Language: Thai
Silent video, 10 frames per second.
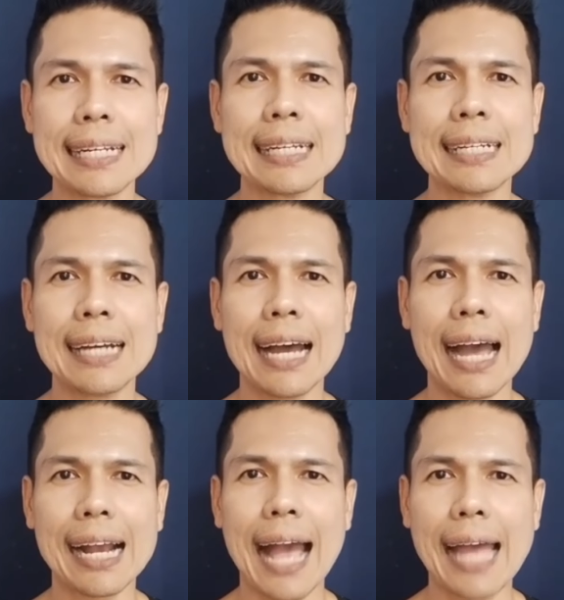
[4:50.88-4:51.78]
หรือ
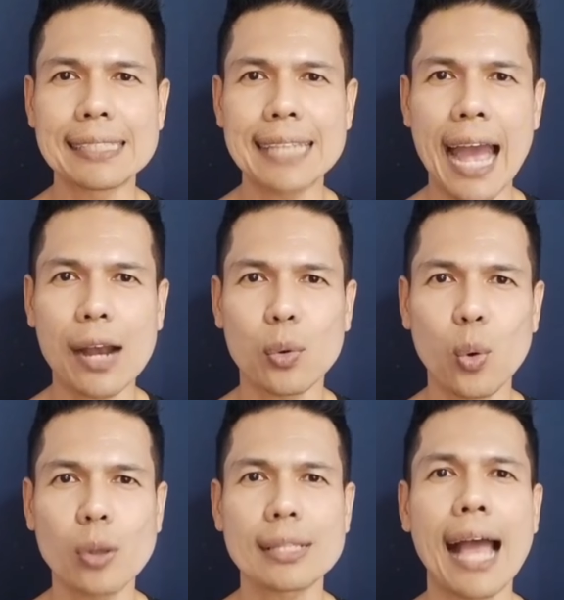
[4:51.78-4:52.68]
อาการจาก
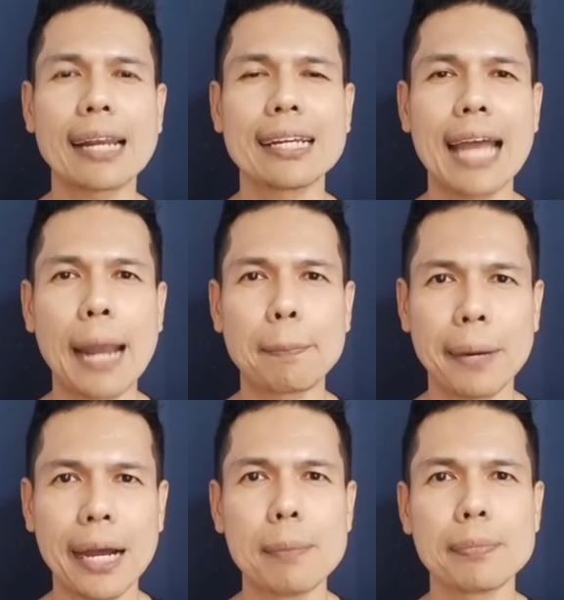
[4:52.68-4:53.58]
โรคทางเดินอาหาร
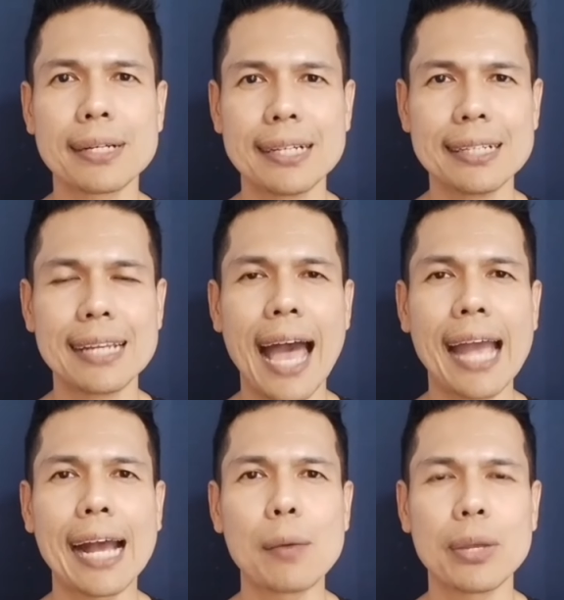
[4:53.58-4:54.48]
เพิ่มขึ้นได้
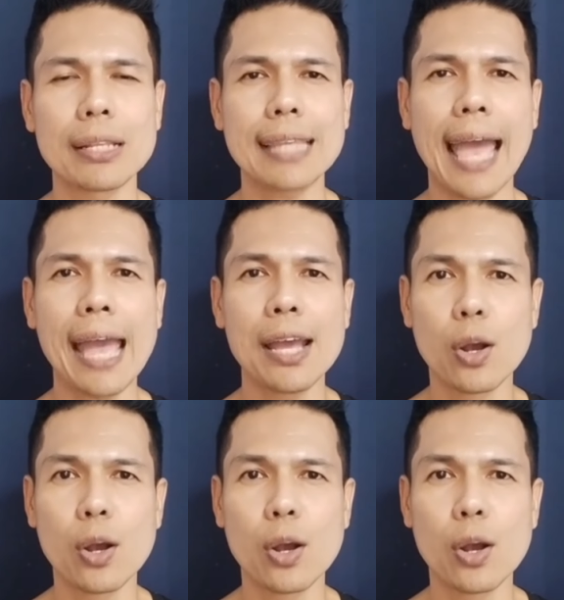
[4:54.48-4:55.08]
ครับ เว้นแต่